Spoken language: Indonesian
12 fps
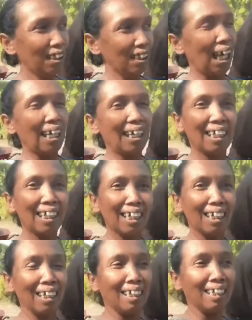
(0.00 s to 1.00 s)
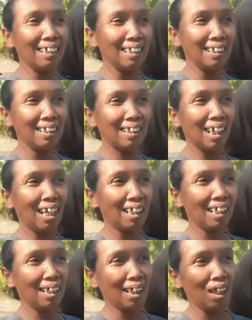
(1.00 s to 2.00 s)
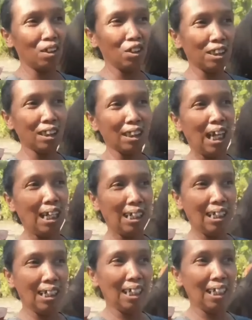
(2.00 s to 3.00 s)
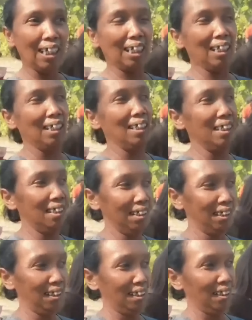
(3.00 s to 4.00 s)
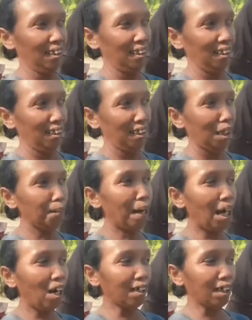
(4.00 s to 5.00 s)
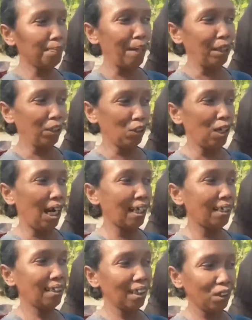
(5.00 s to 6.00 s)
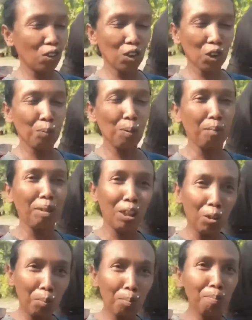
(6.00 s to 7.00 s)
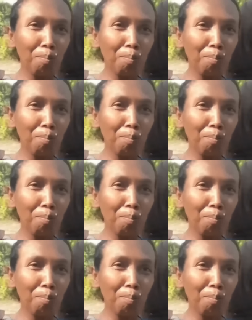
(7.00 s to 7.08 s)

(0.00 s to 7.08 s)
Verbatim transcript: Bukannya dikali, dikali. Kalau oh, di kali. Ya, ya. Emang kalau ada bantuan itu khusus buat minum.